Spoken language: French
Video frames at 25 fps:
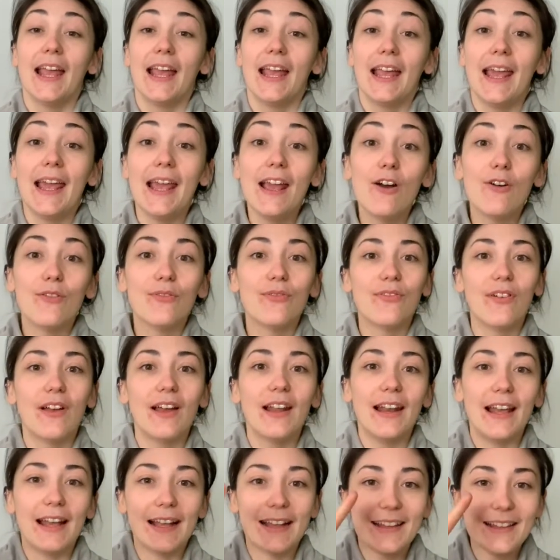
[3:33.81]
Et
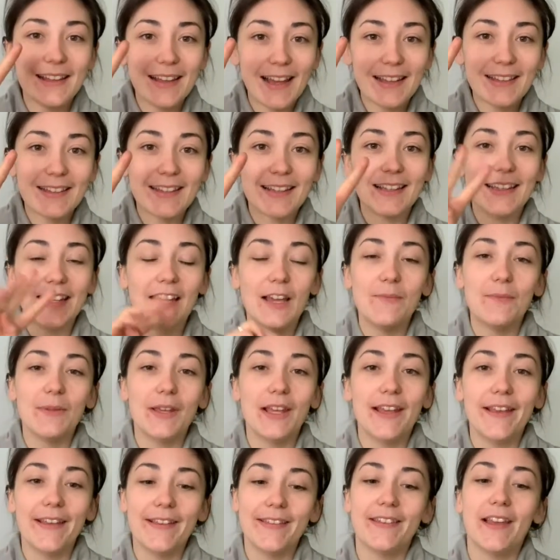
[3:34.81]
enfin, la quatrième
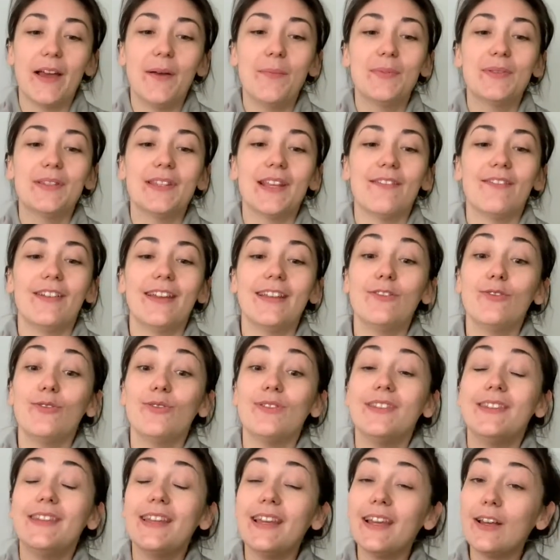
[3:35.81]
étape, ça va être de
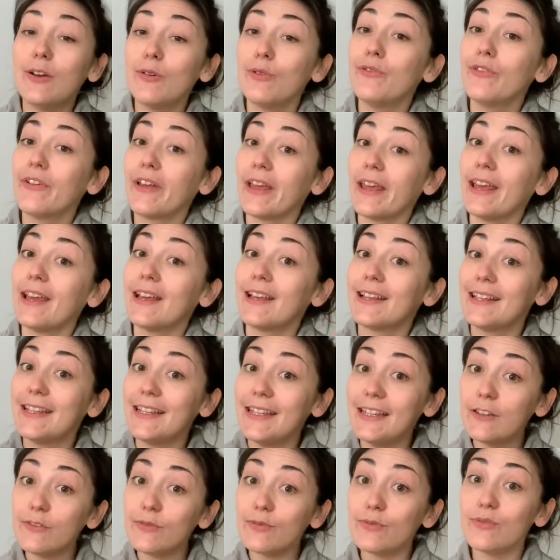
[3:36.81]
découvrir
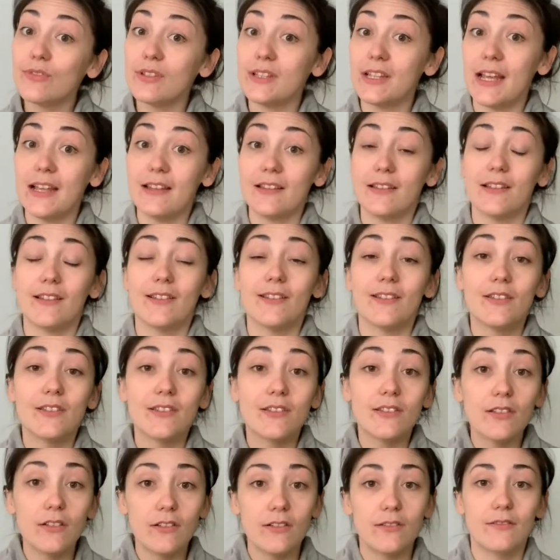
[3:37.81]
qui vous êtes
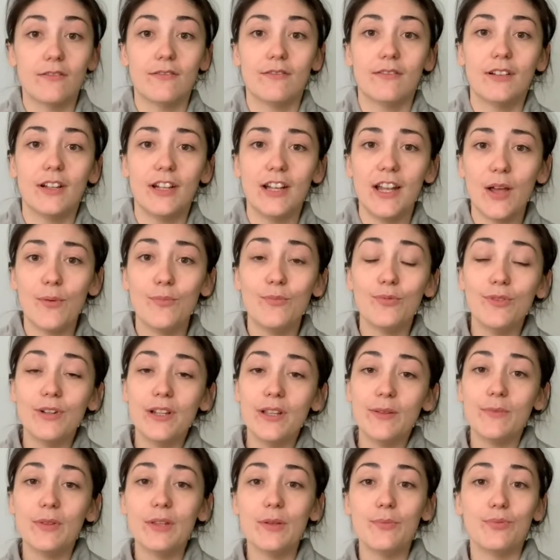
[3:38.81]
sans la
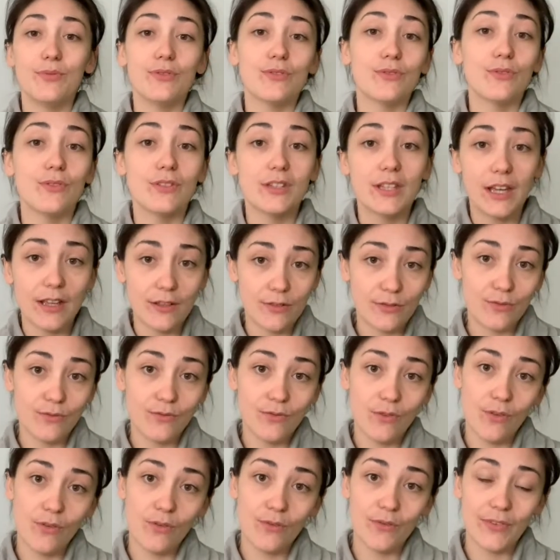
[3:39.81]
boulimie, puisque très
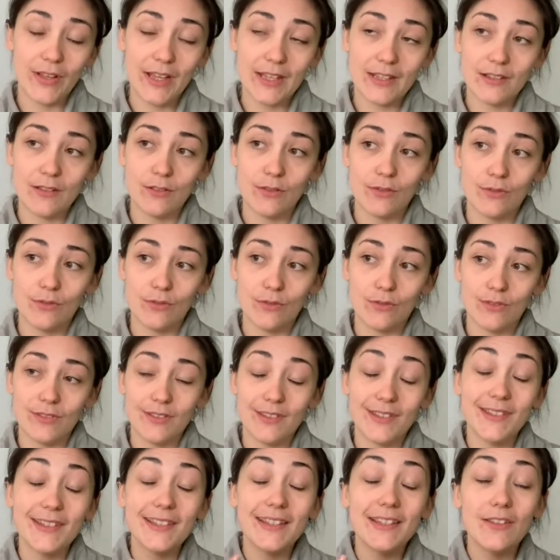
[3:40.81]
souvent on va
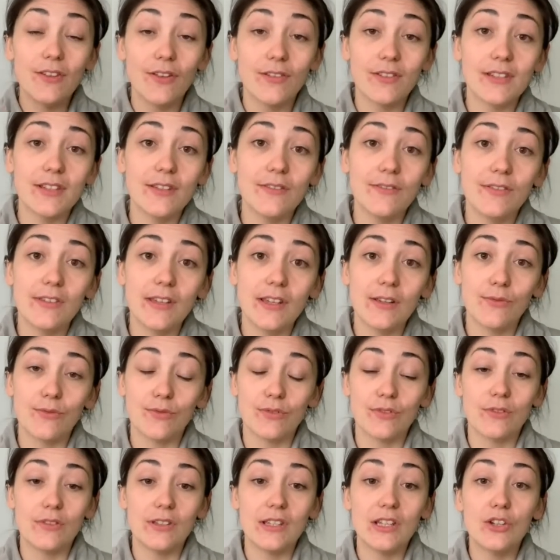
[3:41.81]
s'identifier, on
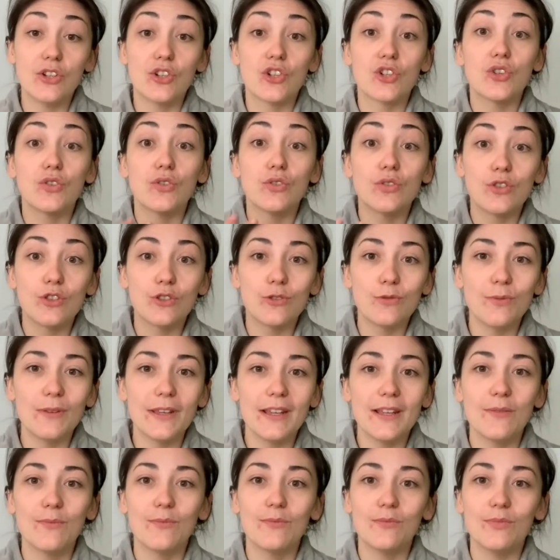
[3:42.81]
se dit je
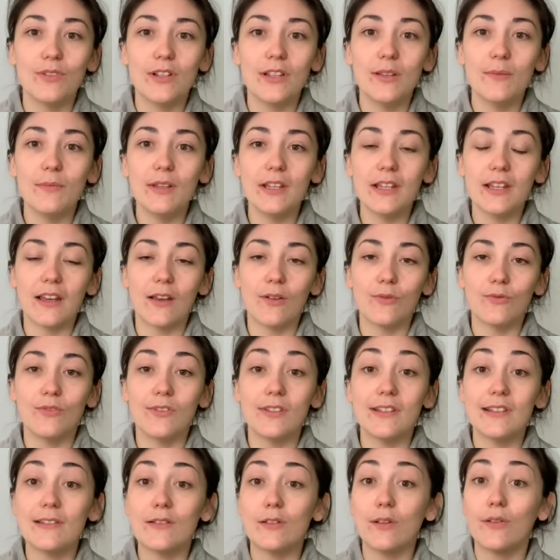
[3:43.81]
suis boulimique, hein, on
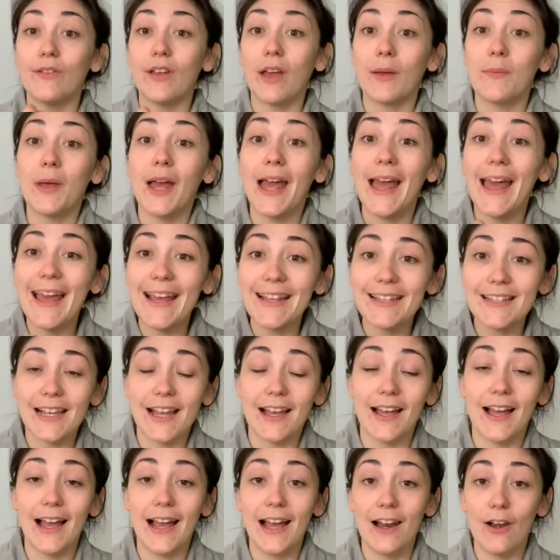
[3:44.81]
utilise le verbe
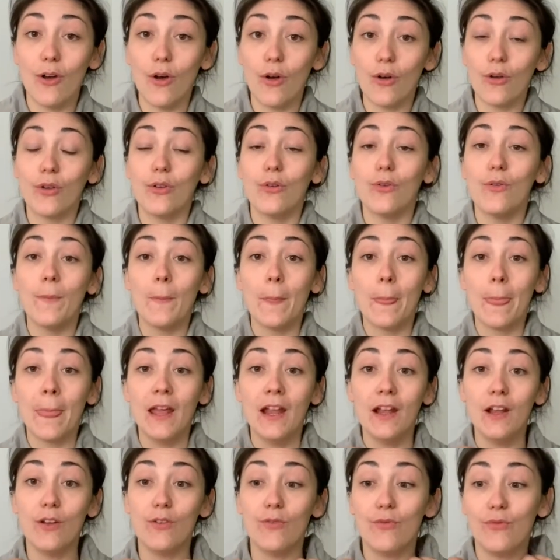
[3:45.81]
être, alors que
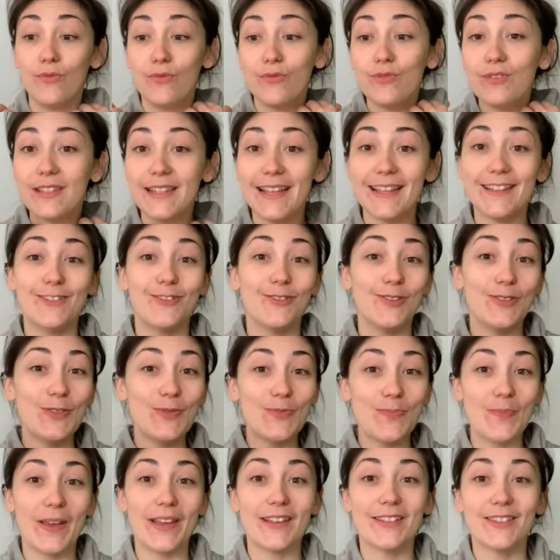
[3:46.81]
vous êtes
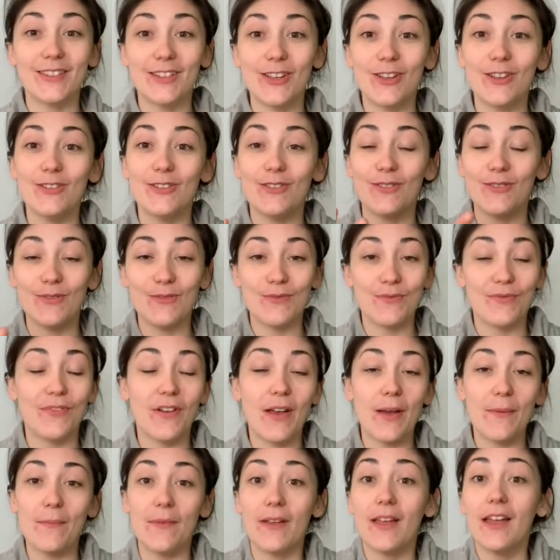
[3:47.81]
une personne, une
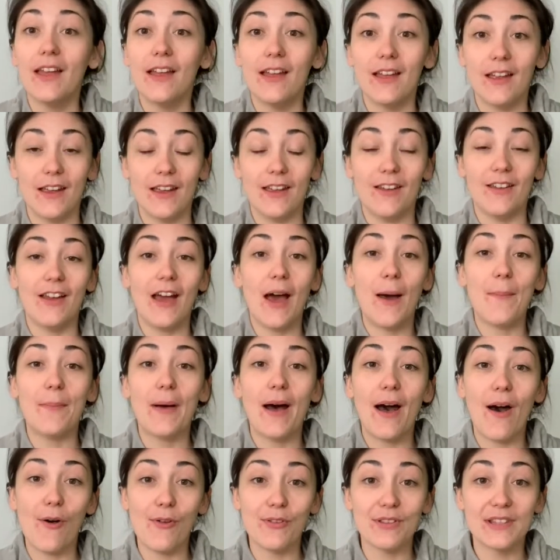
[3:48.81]
femme euh, à
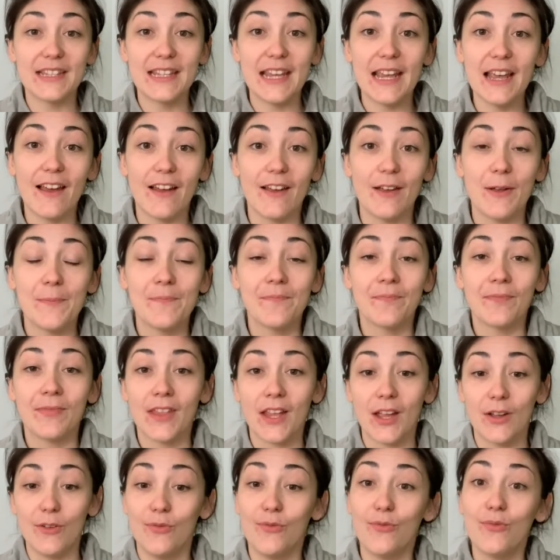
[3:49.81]
part entière,
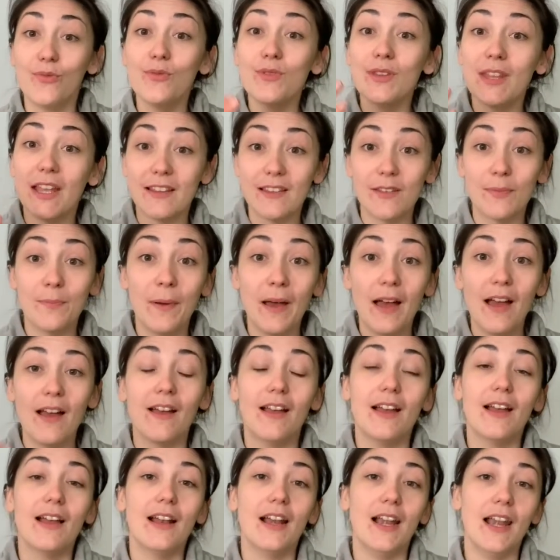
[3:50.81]
vous n'êtes pas
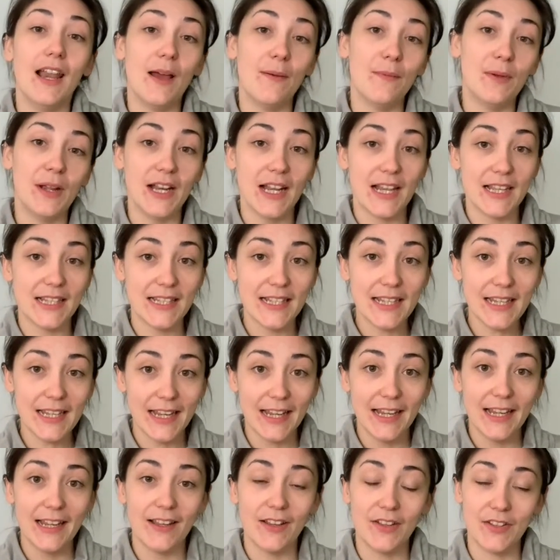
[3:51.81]
la maladie,
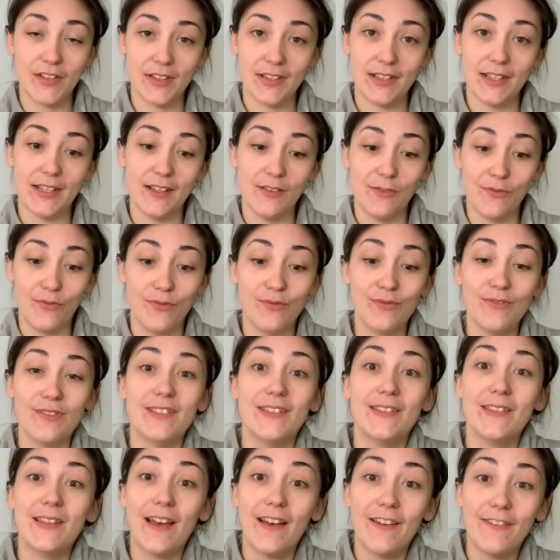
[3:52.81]
c'est
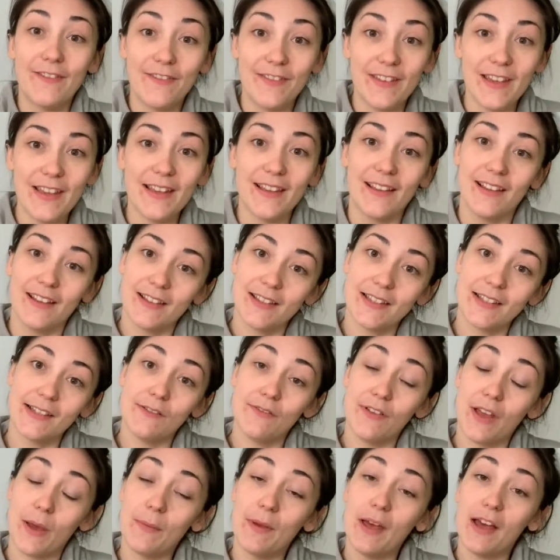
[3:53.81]
vous avez, hein, c'est
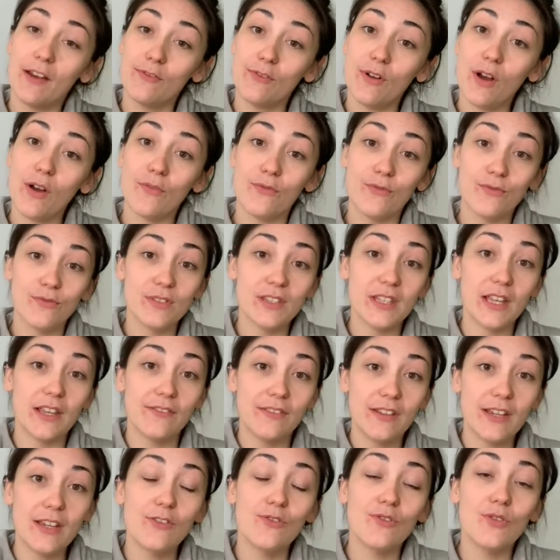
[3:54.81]
le verbe avoir, vous
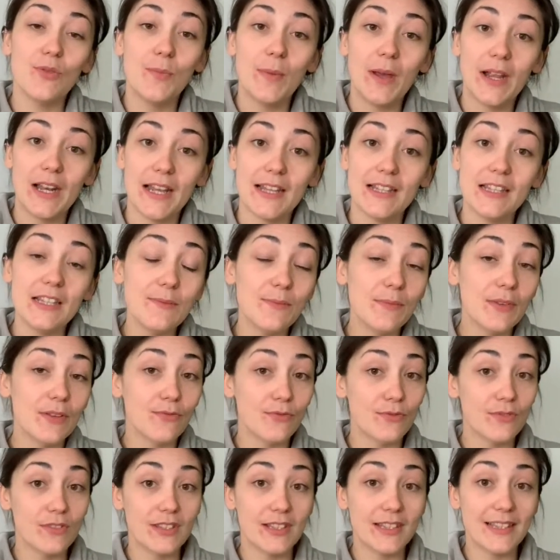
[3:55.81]
avez une maladie, mais
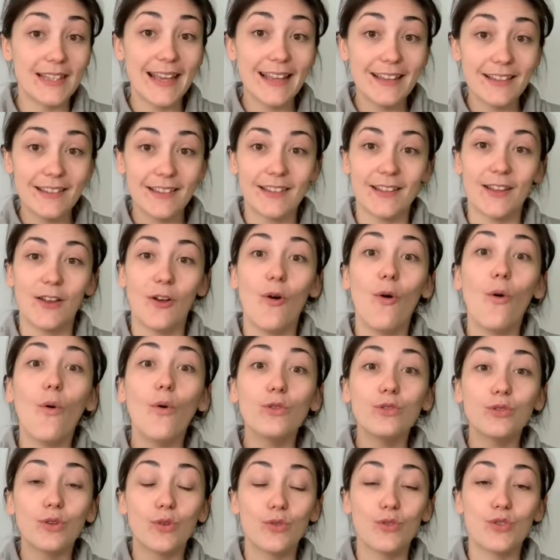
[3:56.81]
vous êtes
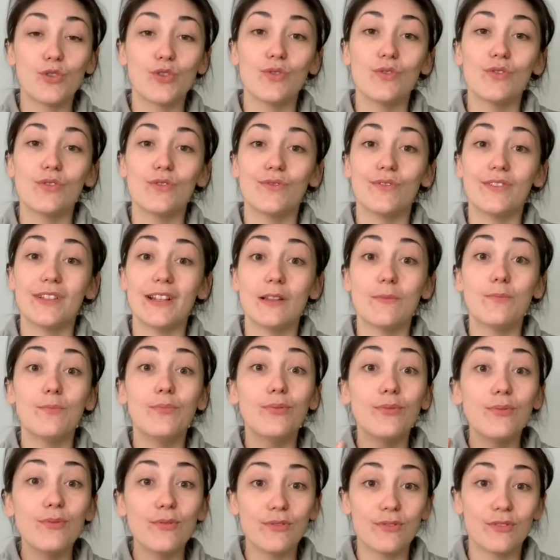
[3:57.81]
autre chose, vous êtes
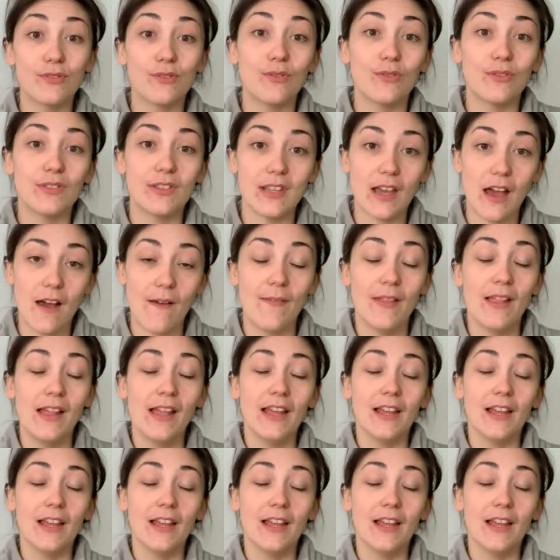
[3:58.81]
plus que ça.